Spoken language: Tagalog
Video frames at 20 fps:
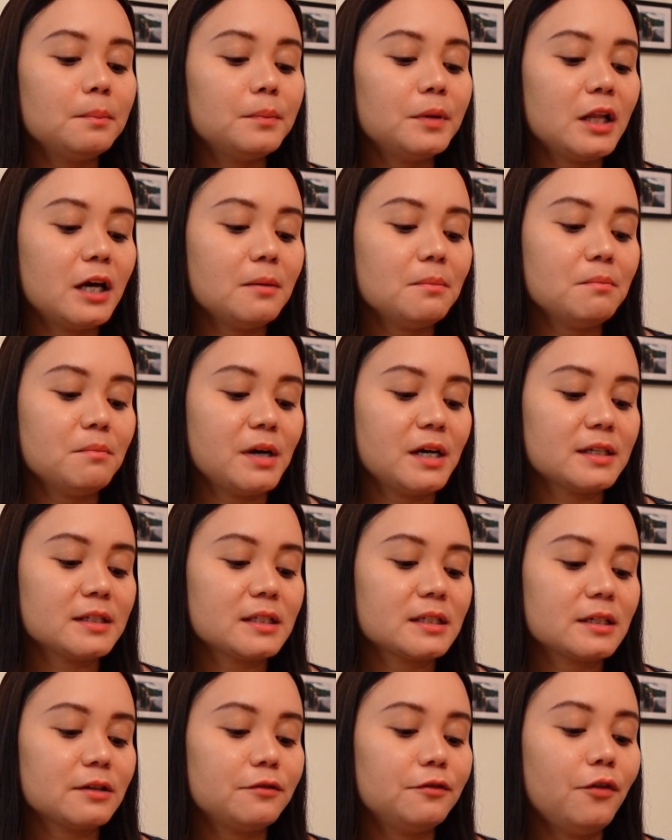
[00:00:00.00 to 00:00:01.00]
Plum
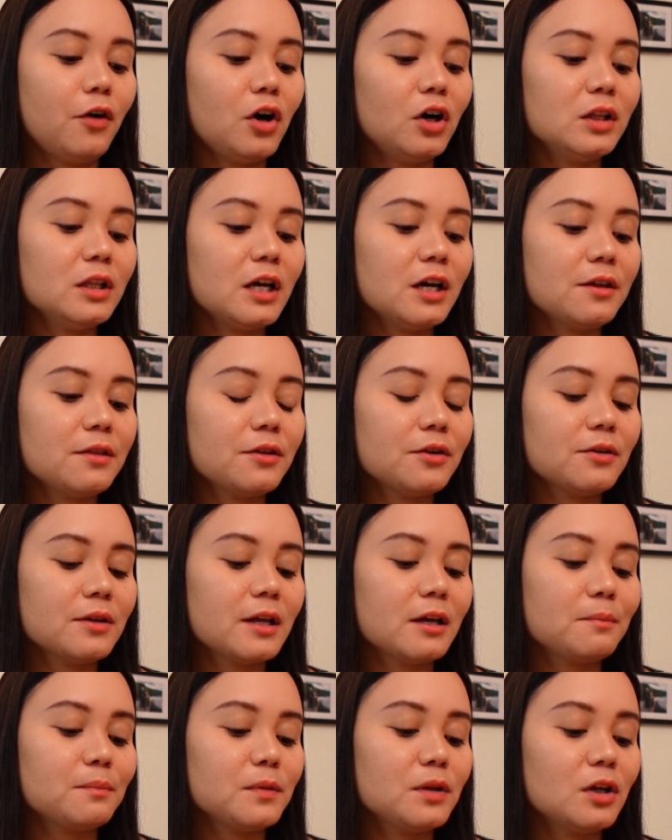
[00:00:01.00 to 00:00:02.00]
mask fall under
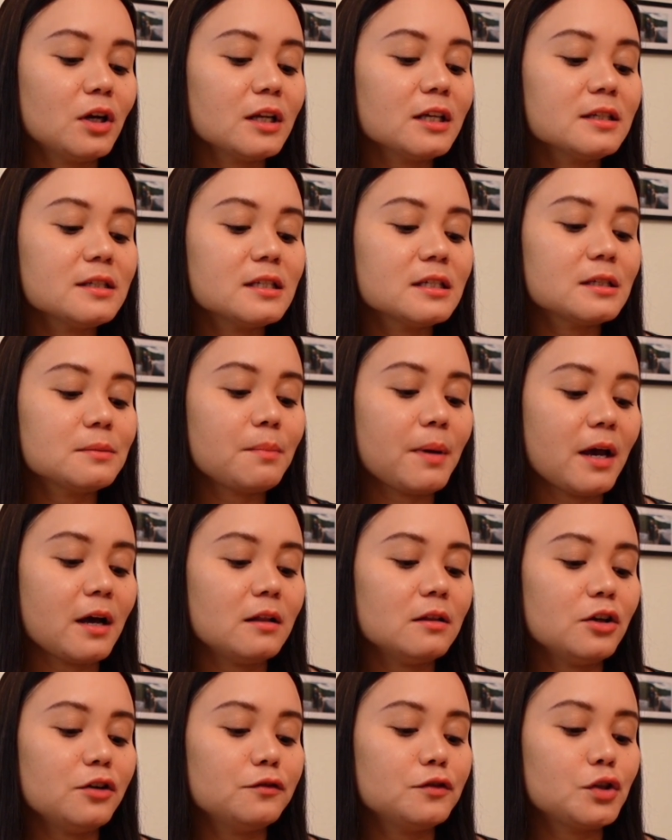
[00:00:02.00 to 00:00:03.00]
the hypnotic
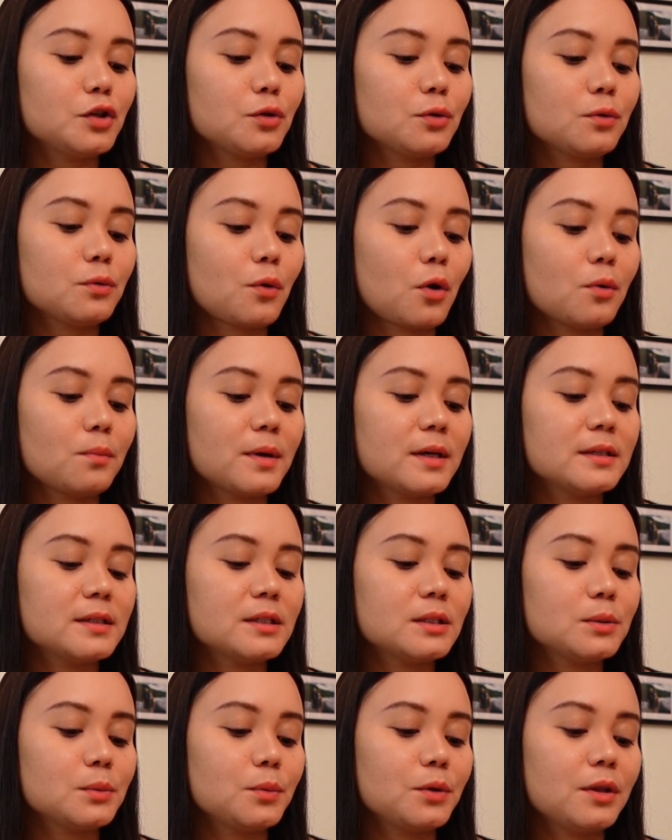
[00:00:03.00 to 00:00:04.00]
spell of true
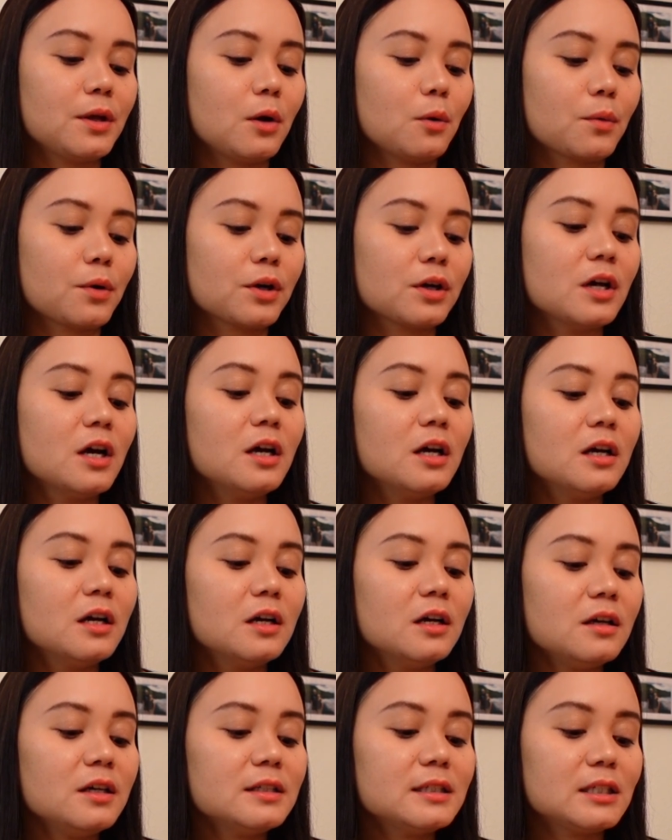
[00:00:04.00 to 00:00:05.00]
romance with our
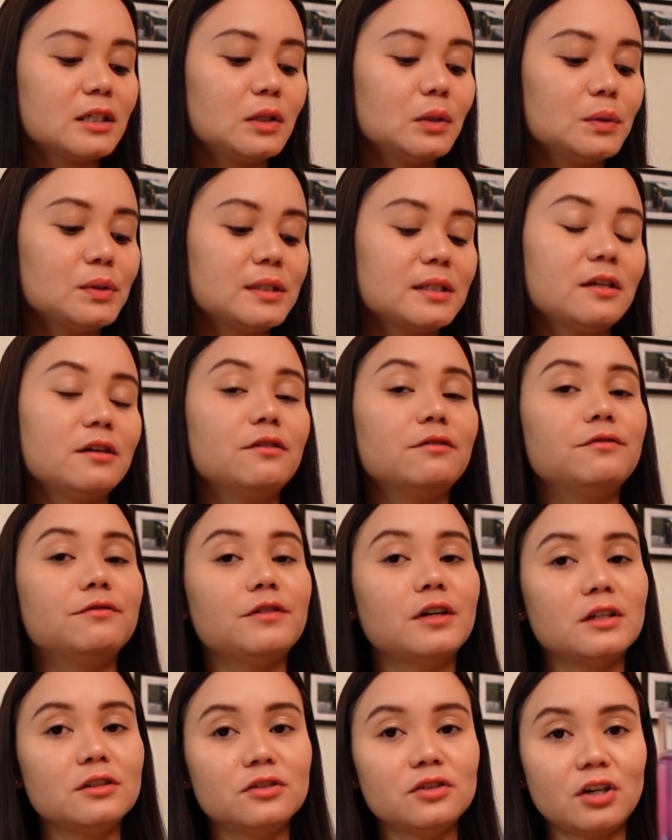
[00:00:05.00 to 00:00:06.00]

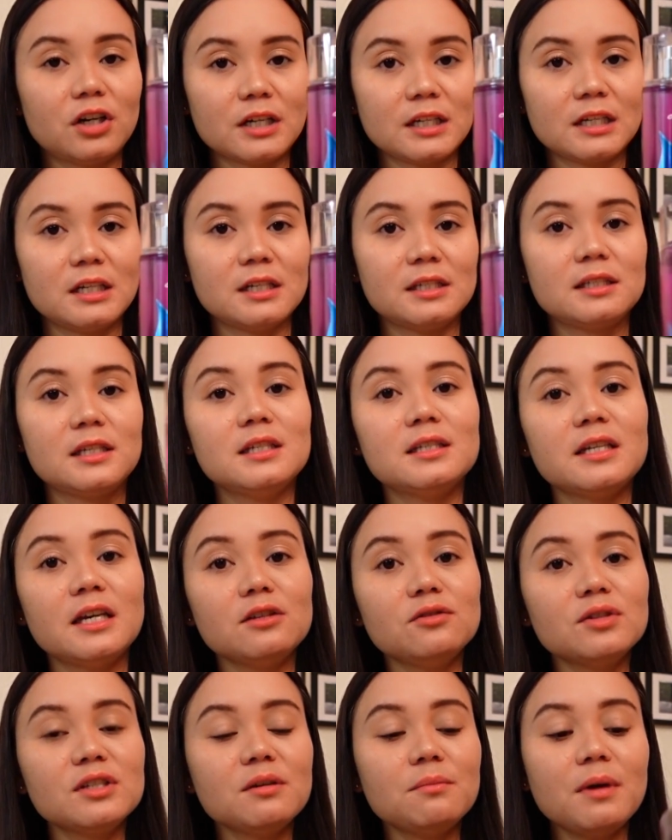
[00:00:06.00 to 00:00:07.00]
exclusive Darkest. Isa
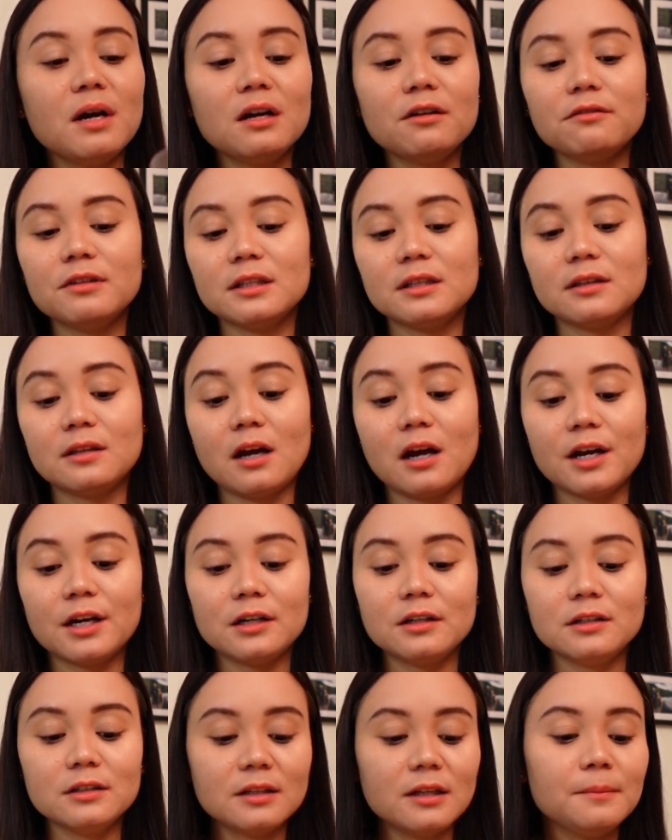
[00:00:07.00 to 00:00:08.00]
ito sa mga
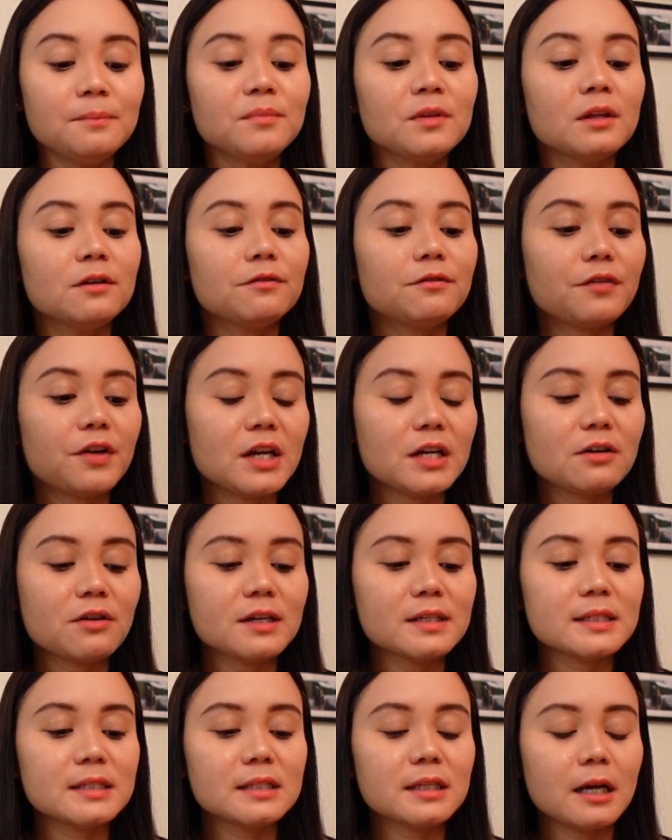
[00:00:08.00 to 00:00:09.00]
retired
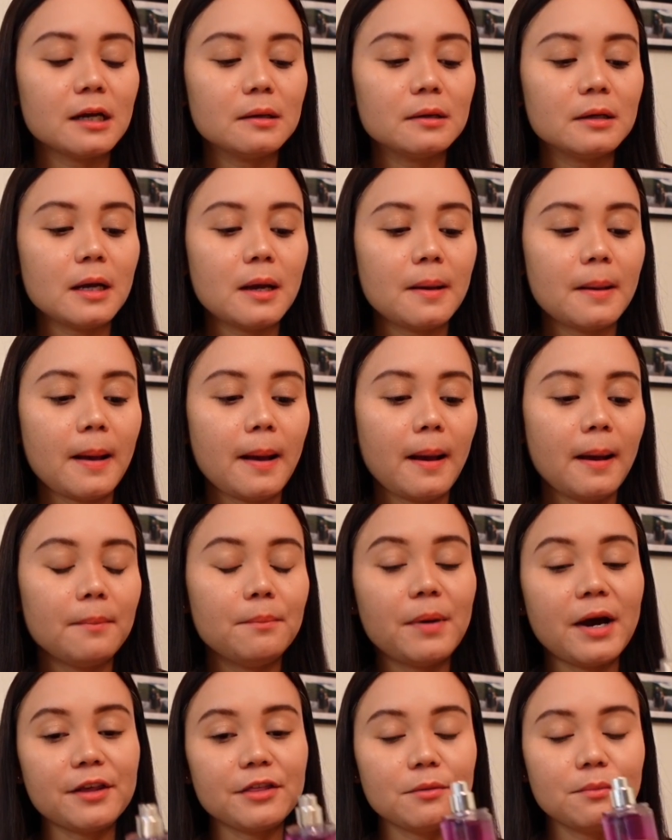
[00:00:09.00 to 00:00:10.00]
fragrance ng uh,
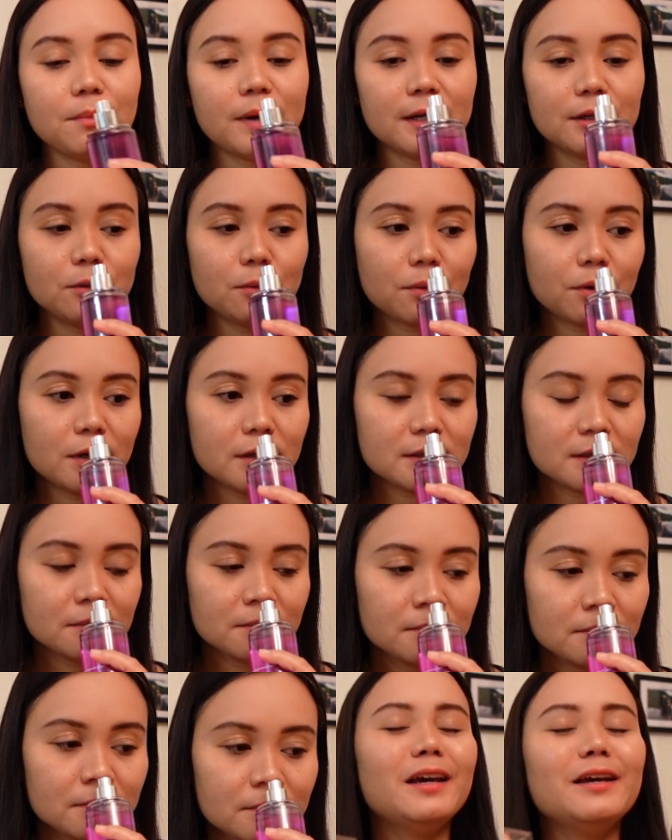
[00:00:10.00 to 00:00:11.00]
Bath and Body Works.
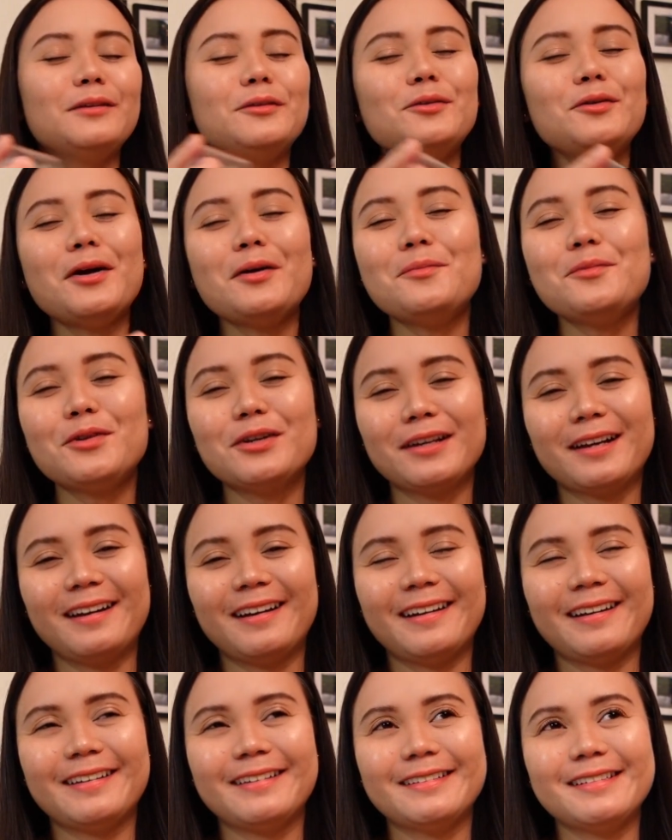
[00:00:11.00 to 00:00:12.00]
Itong amoy,
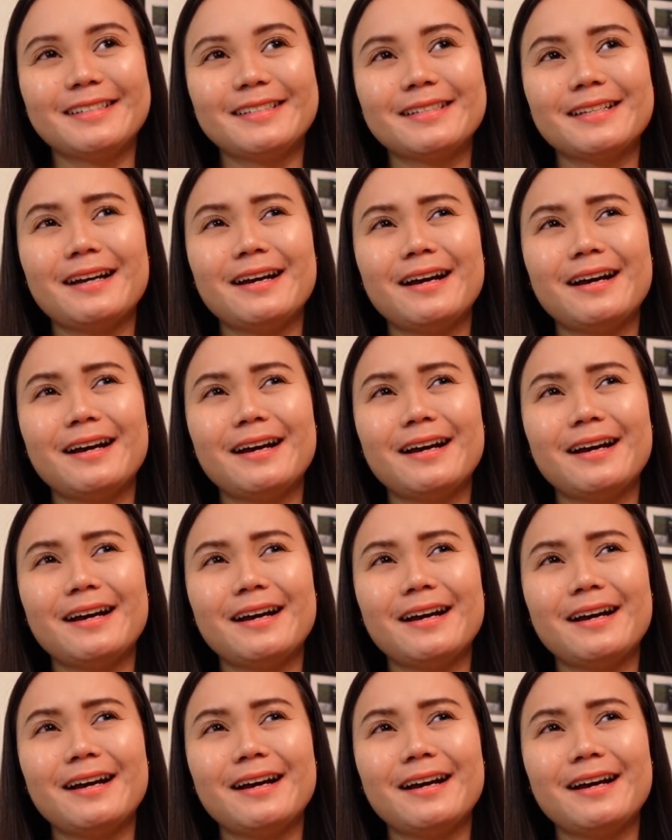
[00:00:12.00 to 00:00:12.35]
guys.